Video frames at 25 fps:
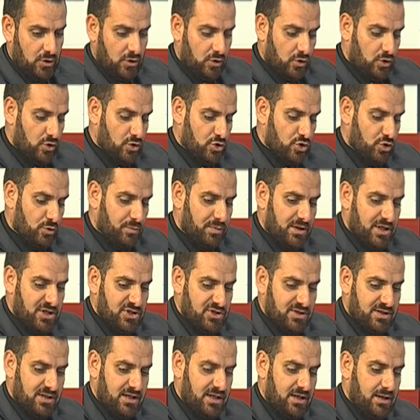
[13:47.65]
Küçük
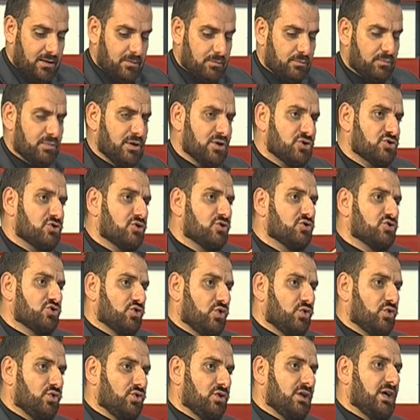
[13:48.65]
başta birçok
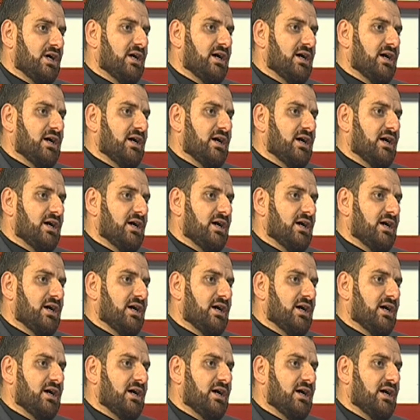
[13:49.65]
sorunla